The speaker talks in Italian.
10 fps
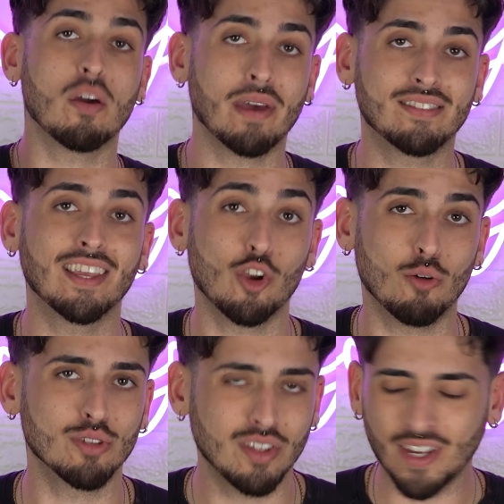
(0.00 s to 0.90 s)
ovviamente io
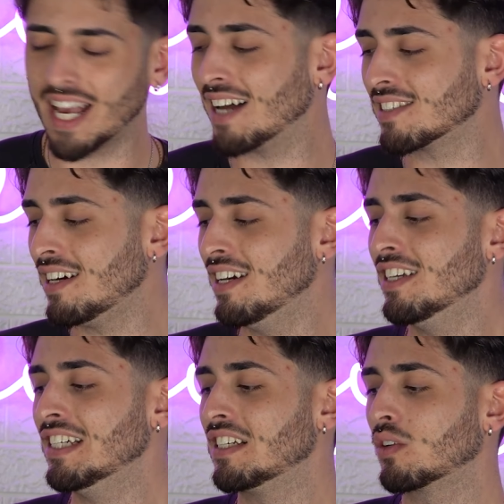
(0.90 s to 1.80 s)
l'ho modificata
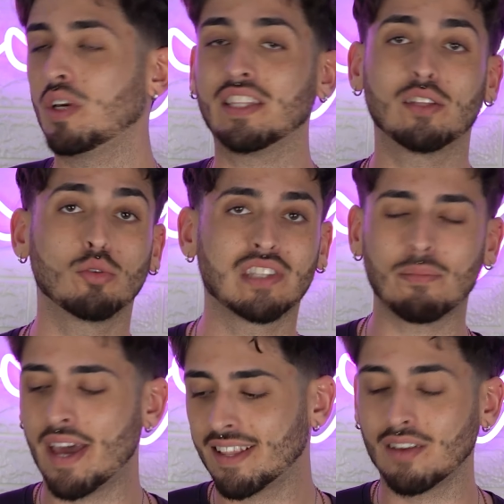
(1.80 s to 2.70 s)
quindi tutta
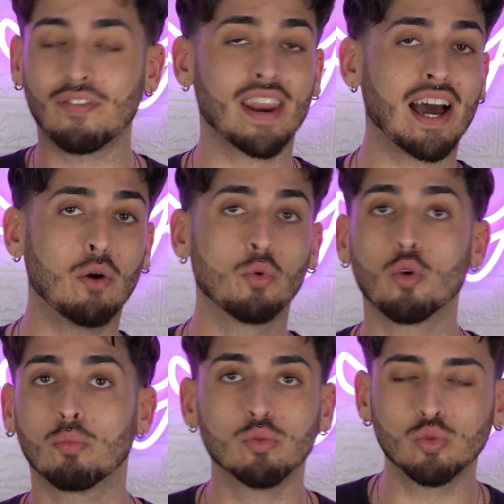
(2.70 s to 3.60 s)
aperta farà un
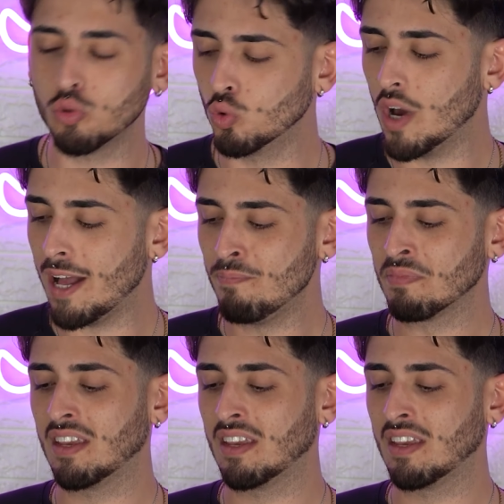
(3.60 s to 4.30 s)
1.2